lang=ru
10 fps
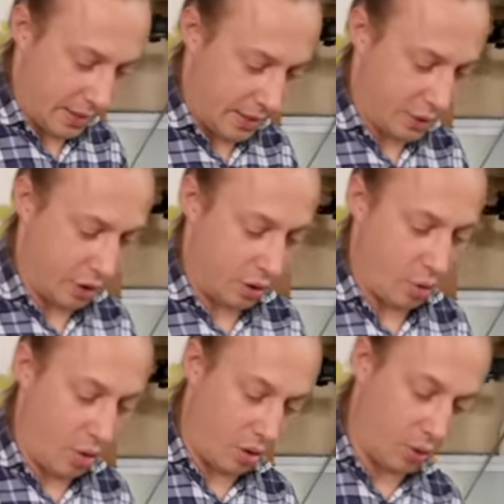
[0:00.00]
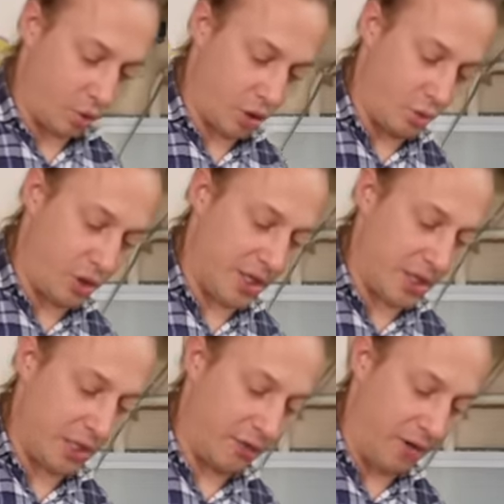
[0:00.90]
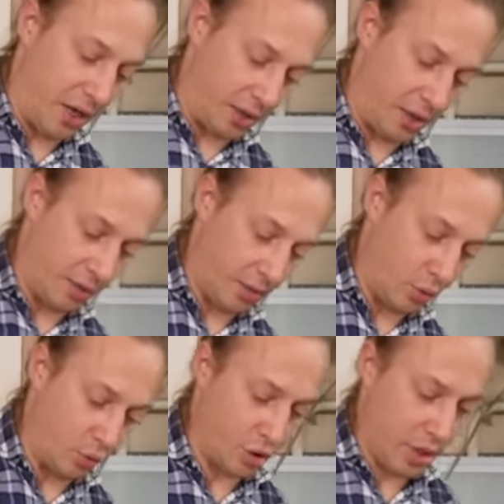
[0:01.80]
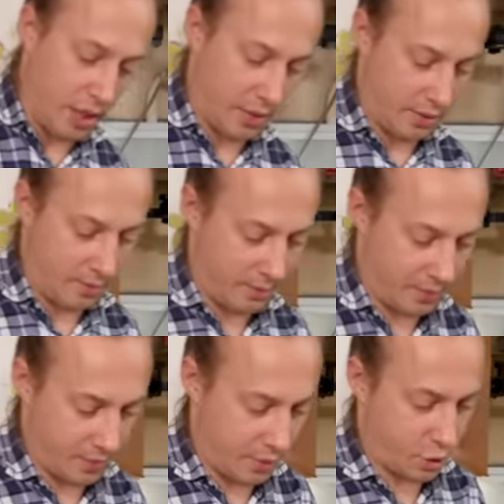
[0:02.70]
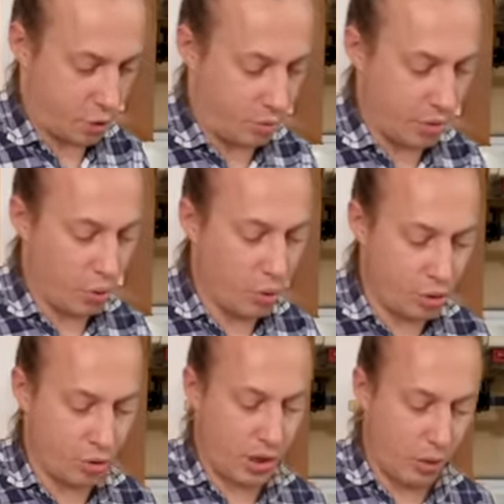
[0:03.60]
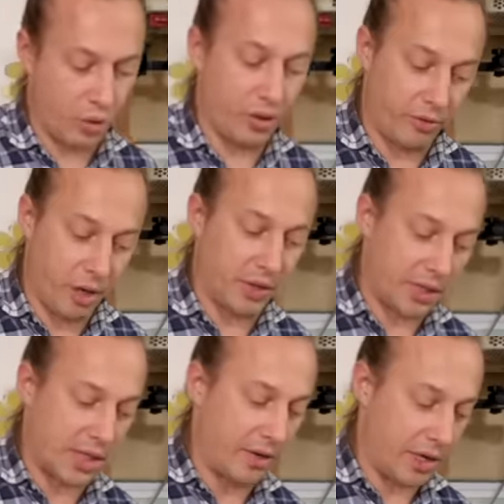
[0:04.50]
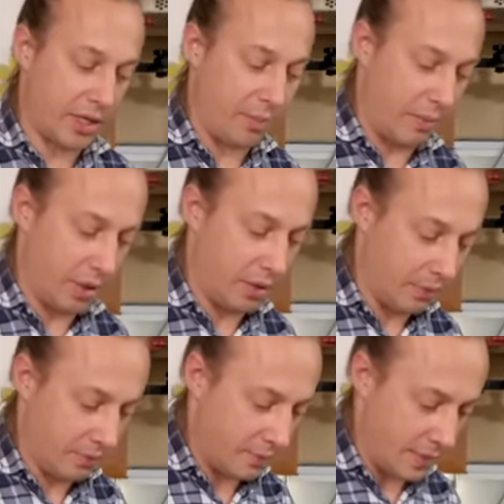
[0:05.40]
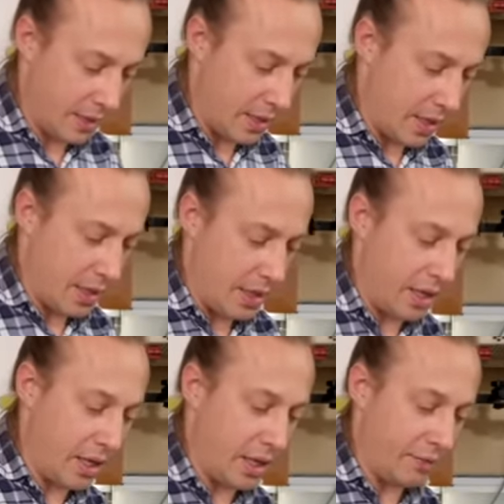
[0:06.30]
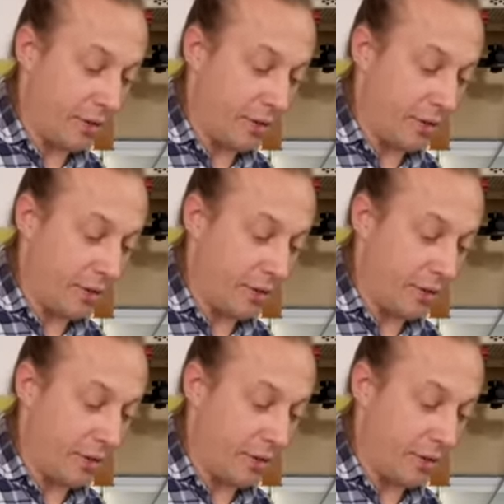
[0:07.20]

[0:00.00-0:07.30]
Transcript: Значит, но нужно учесть один фактор. Нужно, чтобы уксус какое-то время на сковороде побыл и